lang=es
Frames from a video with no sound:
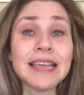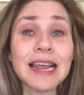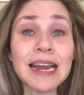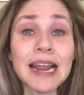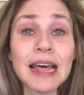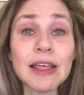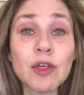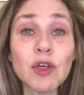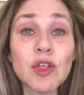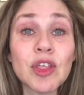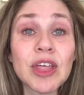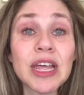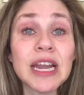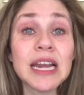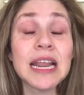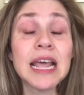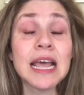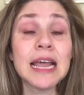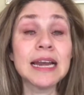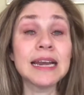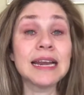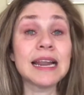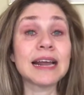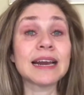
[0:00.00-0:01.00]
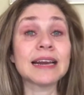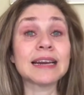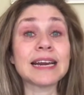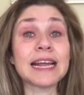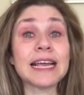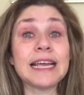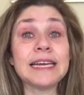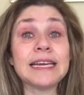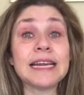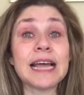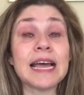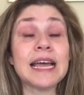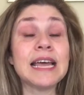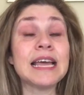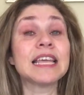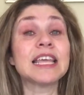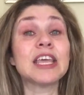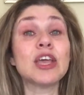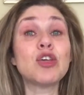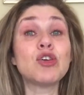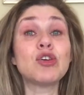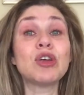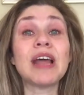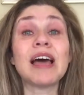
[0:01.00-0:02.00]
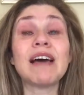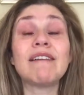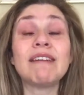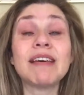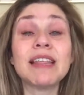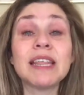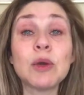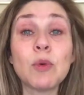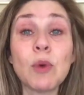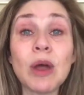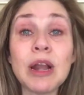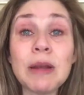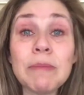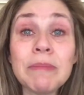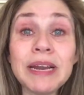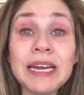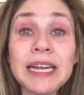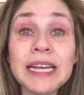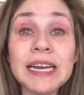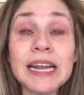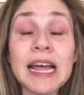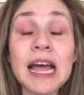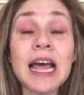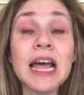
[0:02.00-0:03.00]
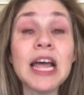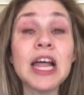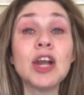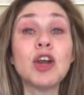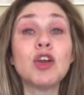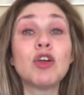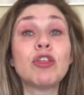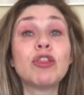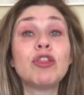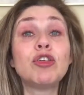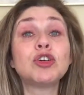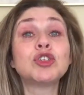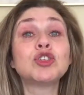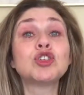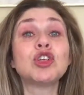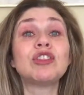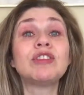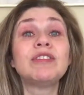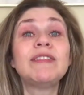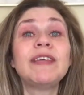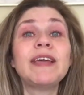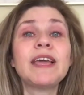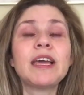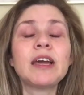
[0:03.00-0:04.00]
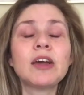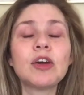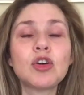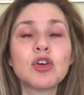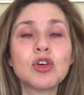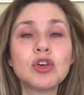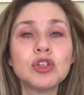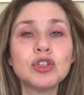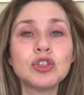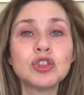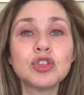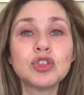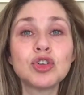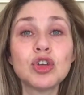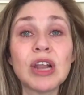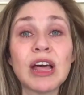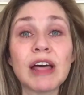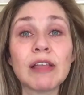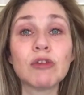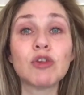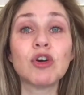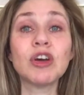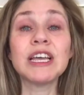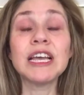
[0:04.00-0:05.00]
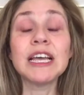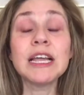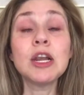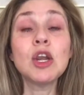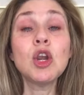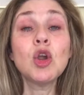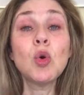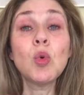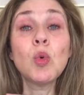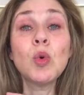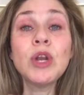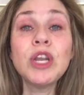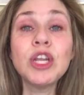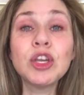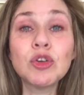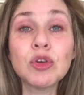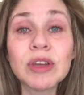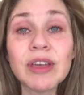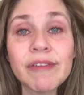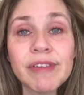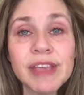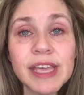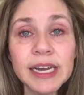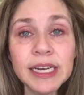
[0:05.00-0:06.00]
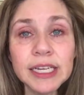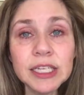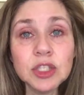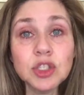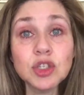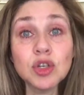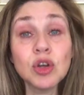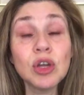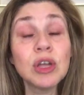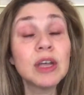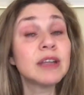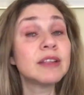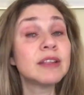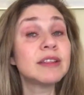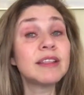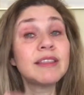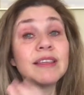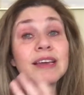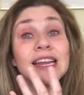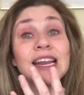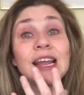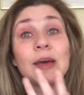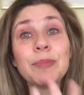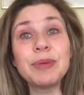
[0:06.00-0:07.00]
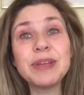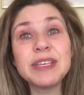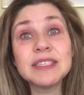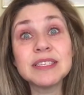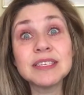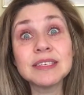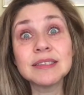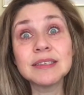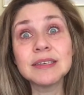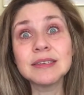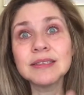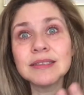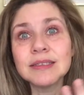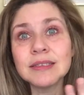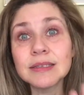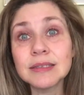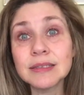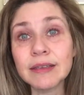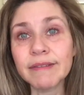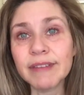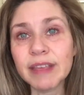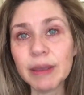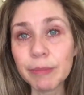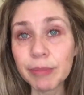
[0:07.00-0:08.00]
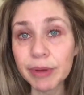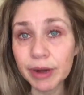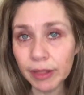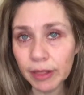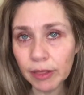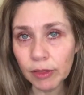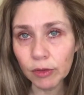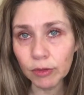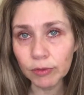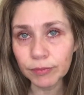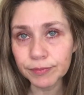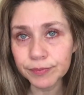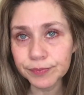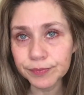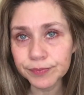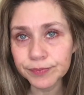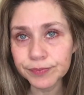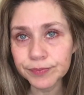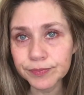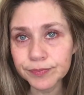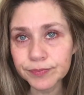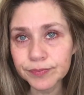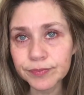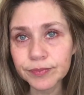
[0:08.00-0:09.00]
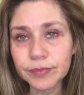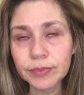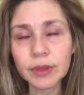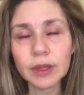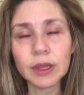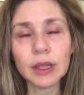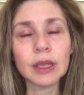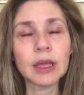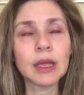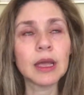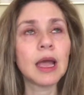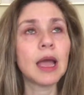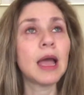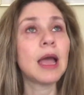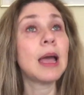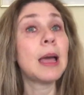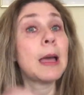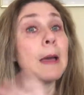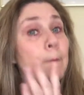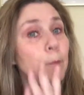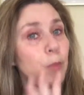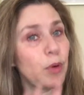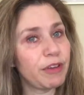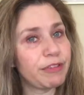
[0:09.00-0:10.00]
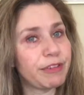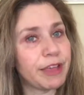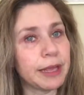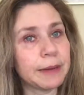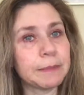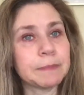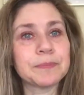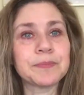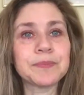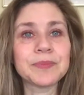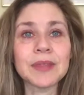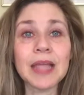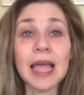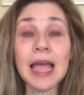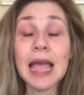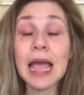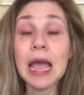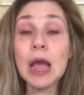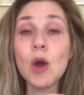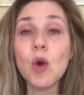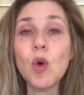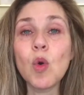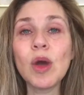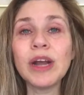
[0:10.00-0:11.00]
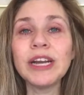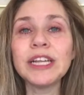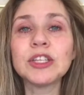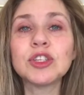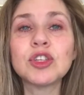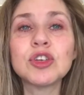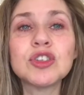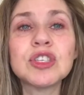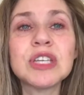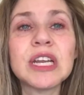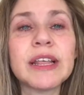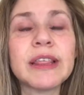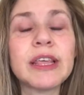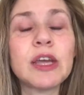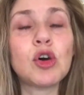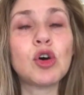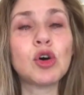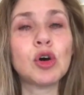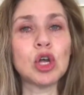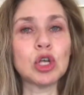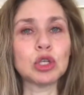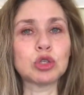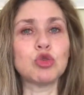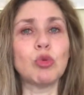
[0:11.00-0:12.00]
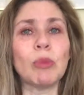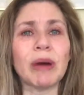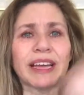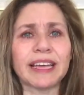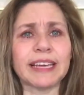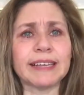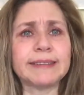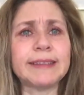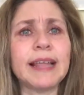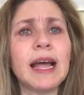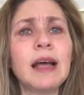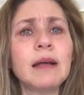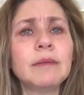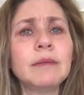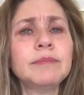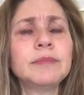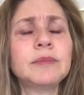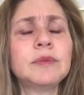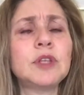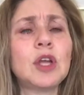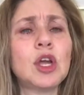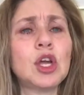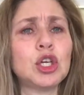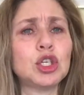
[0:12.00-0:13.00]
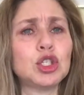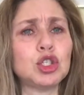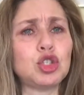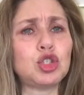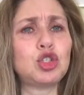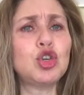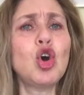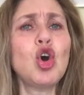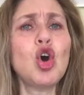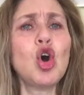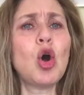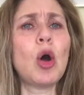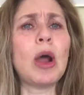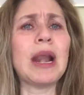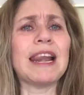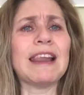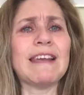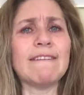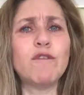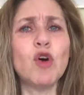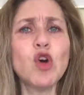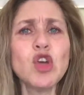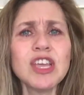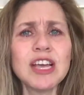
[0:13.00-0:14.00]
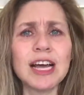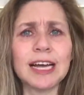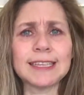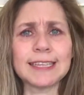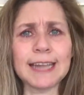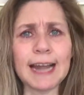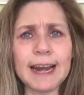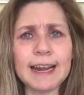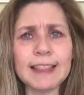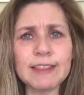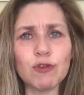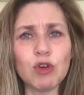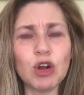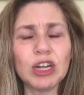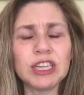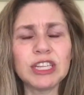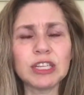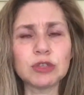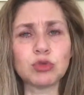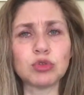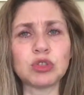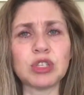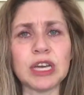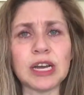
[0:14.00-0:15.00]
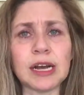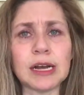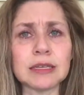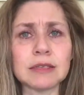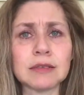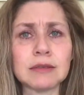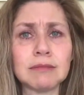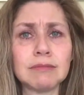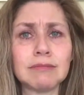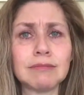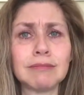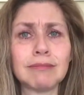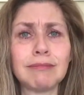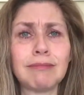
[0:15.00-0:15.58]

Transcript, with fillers: Y al lado de él la reina, que lloraba de igual manera, los dos desconsolados. Es lo único que habían hecho desde que las princesas se habían perdido. Pues bien, Juan entonces le dijo, Su Majestad, yo les voy a traer de vuelta a sus hijas.